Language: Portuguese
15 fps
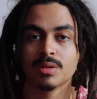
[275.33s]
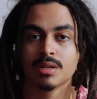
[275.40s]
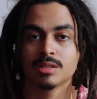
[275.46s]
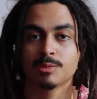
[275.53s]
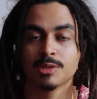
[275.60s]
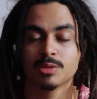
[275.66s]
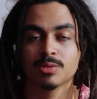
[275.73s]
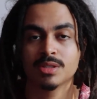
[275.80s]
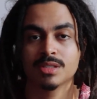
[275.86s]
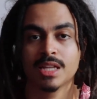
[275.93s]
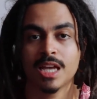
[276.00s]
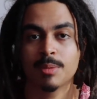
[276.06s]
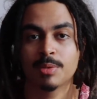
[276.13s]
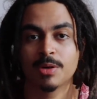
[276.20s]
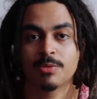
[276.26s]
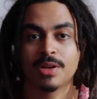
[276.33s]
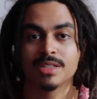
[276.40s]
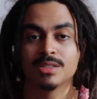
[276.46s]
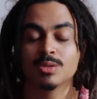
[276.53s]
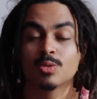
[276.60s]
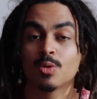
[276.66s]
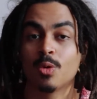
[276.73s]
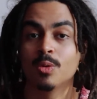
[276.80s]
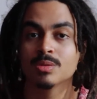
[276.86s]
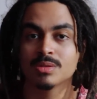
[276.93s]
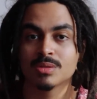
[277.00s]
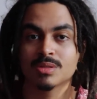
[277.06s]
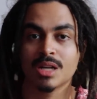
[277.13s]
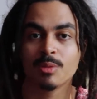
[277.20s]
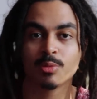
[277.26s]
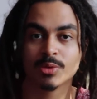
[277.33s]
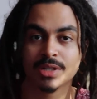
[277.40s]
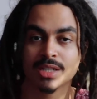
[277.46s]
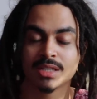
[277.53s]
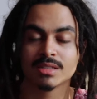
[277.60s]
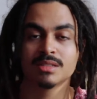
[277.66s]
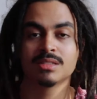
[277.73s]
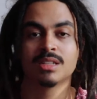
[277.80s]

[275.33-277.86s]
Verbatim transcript: as pessoas da época faziam contra os capoeiras.